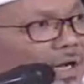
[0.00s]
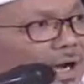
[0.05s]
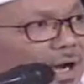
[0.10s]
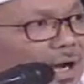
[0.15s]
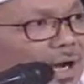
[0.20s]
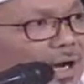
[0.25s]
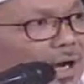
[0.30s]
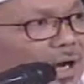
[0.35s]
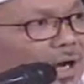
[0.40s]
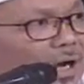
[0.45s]

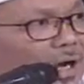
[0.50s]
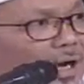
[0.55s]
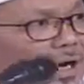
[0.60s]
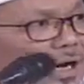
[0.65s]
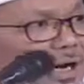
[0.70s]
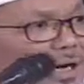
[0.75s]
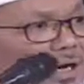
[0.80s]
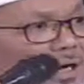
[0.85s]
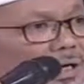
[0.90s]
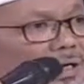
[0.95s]
Ah.
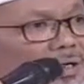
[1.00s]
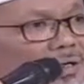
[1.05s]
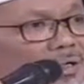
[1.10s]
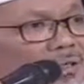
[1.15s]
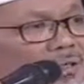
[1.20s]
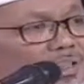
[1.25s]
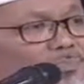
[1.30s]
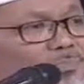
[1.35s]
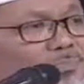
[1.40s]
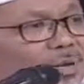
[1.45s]

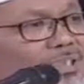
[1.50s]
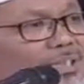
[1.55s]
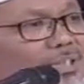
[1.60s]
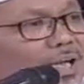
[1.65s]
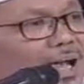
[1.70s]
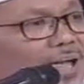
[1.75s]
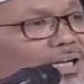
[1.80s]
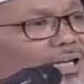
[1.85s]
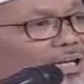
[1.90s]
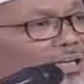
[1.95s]
Cepat
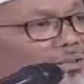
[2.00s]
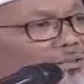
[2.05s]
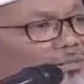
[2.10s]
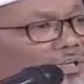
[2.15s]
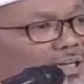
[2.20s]
sekali gitu